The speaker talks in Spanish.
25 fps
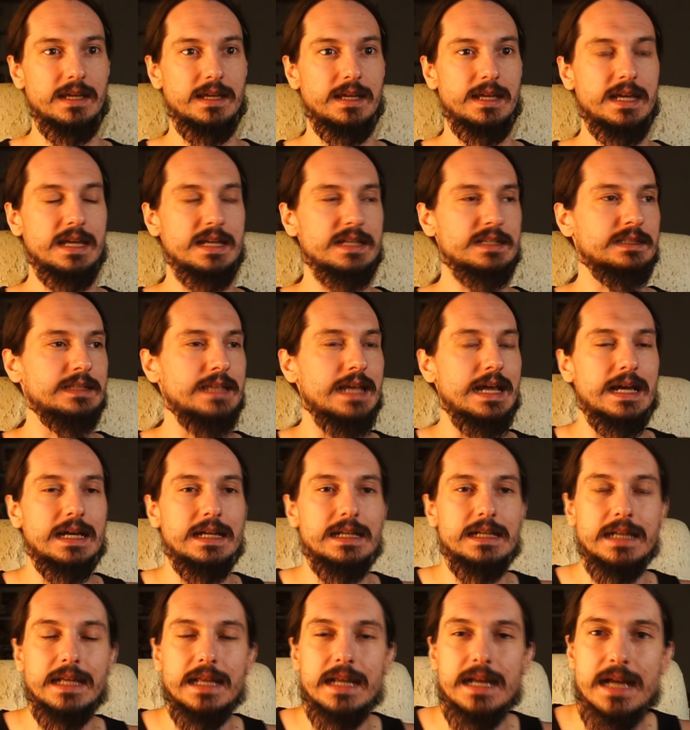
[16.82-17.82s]
Esta
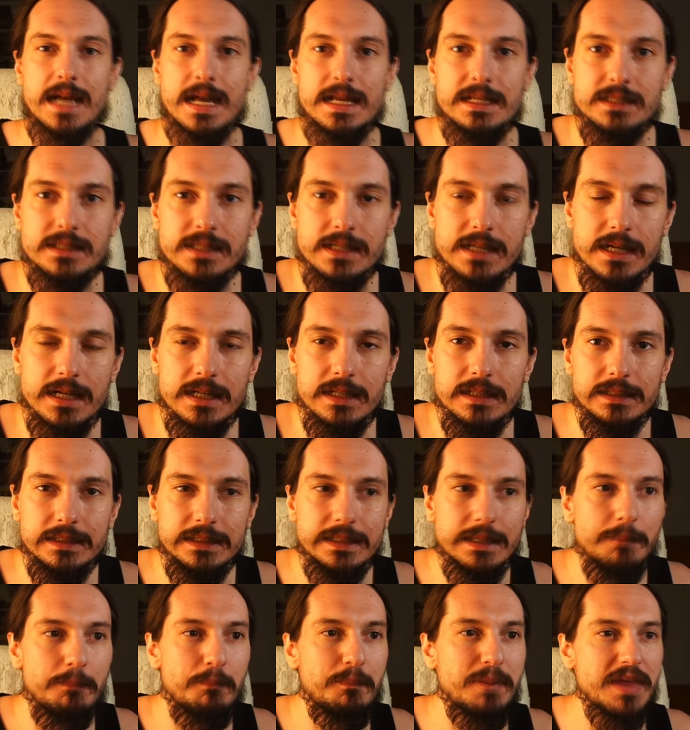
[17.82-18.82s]
le engancha
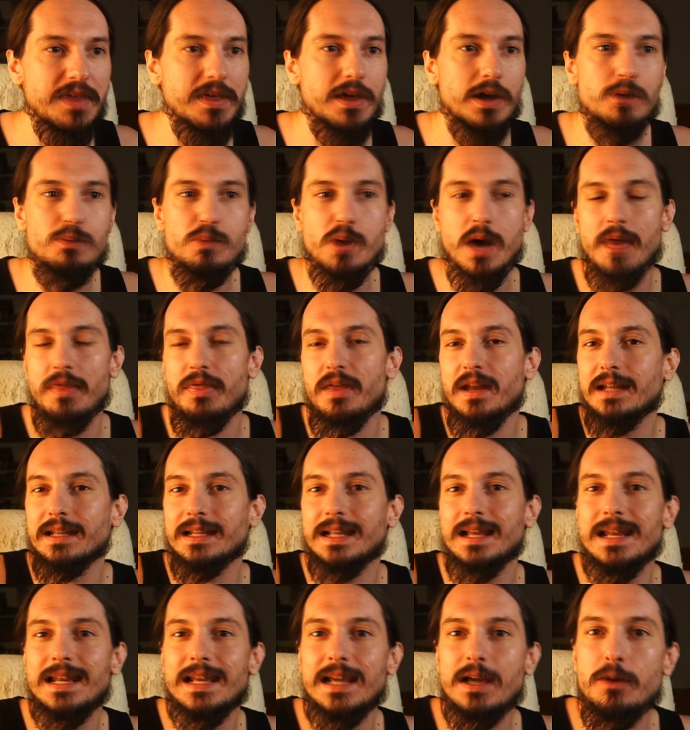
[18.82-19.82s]
y empieza como a hacer
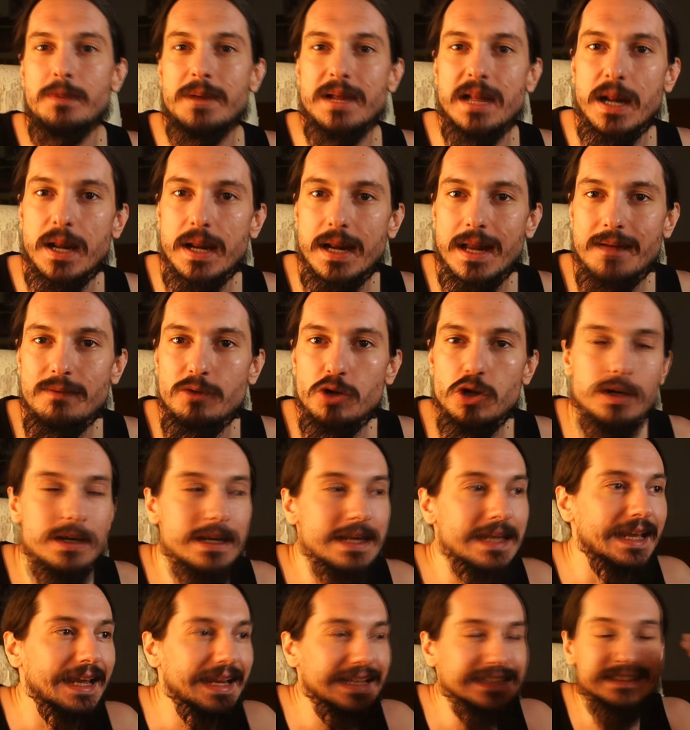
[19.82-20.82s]
que le come el rabo.
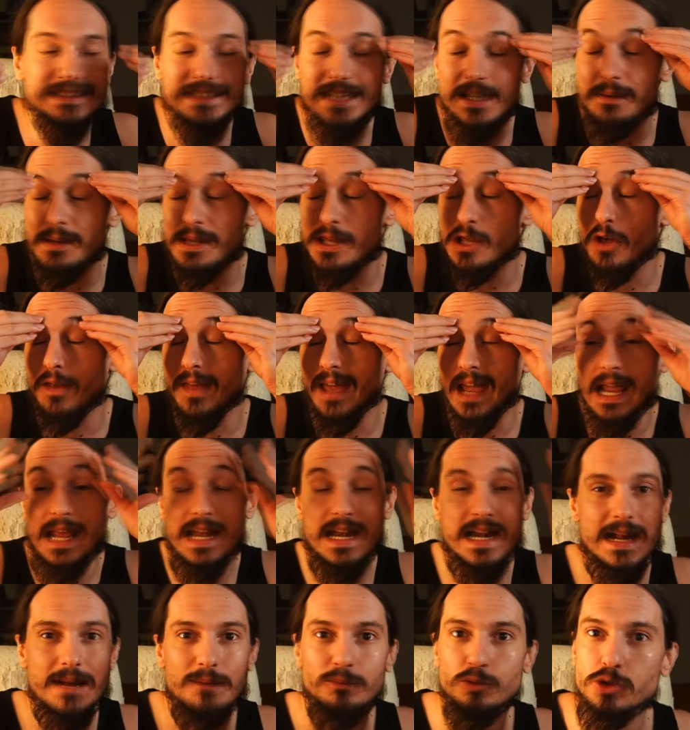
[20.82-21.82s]
Este vídeo
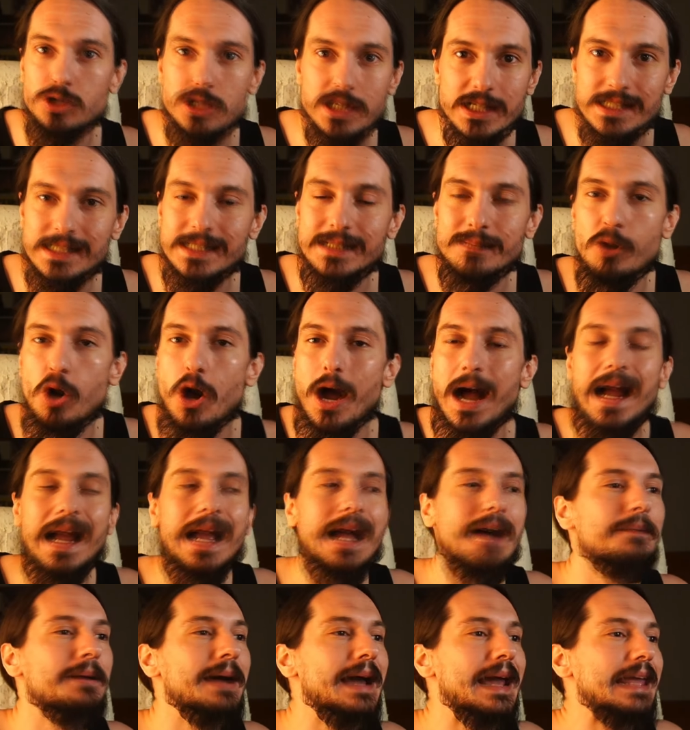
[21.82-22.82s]
degenera muchísimo,
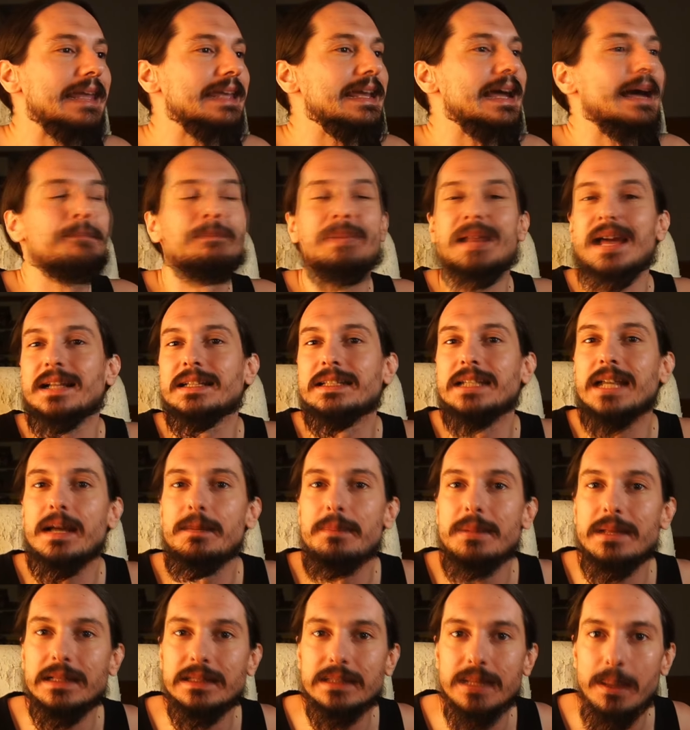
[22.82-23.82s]
acaba ella
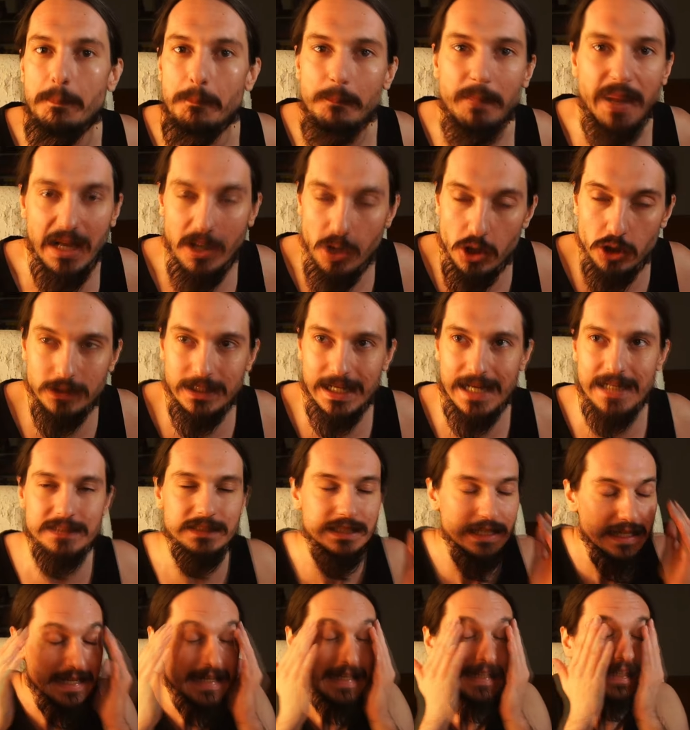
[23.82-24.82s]
prácticamente en
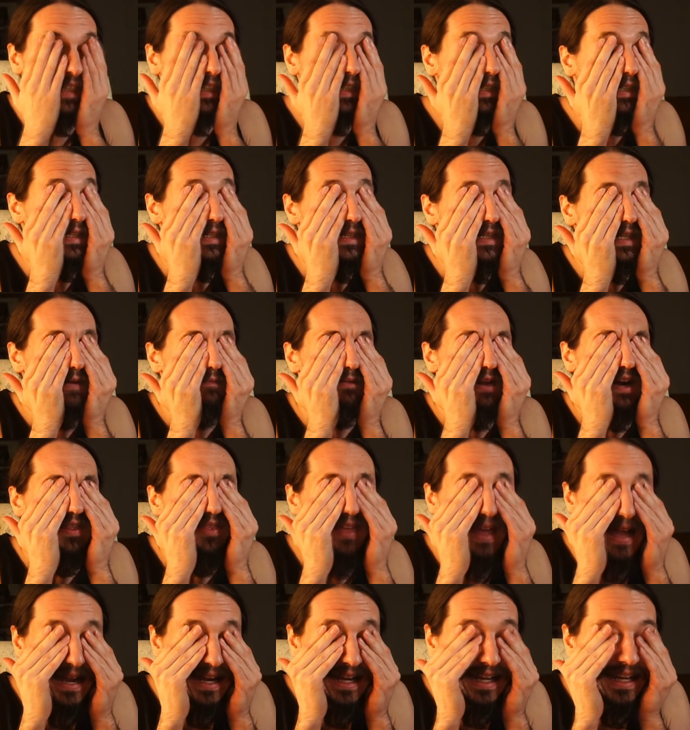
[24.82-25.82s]
pelotas. Y de
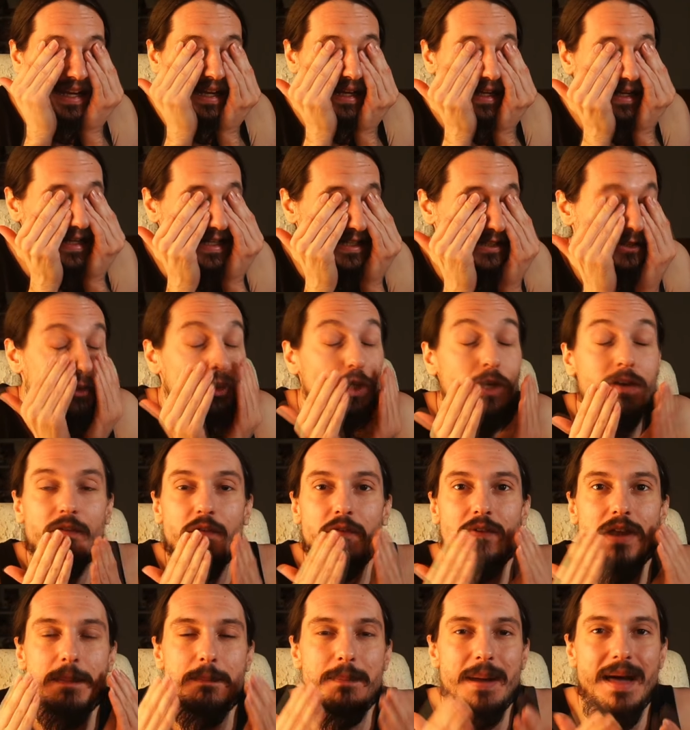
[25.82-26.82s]
verdad que estoy
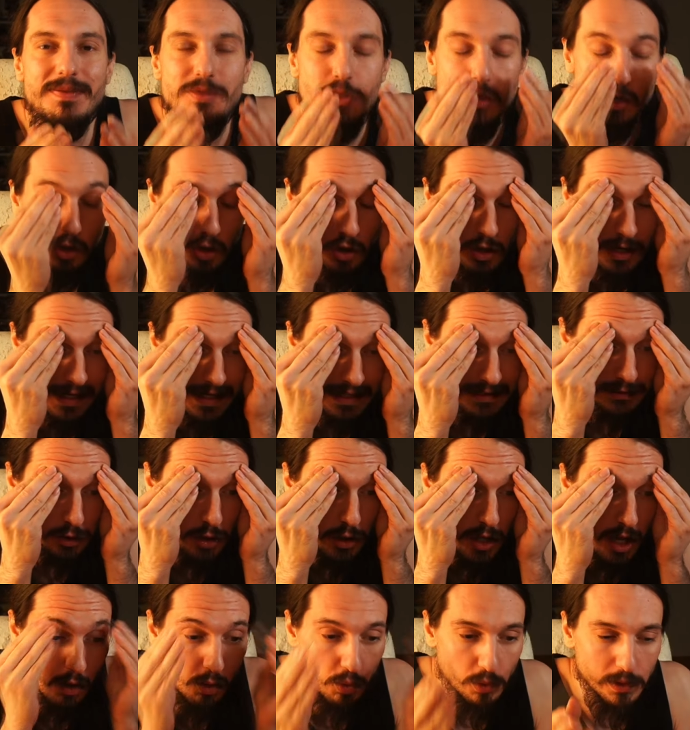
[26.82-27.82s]
flipando con que esto
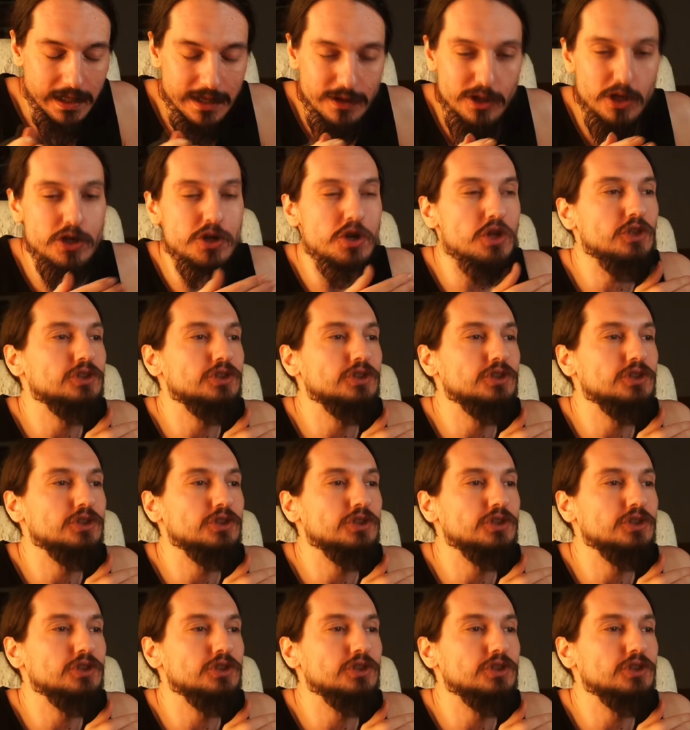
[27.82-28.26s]
haya ocurrido y no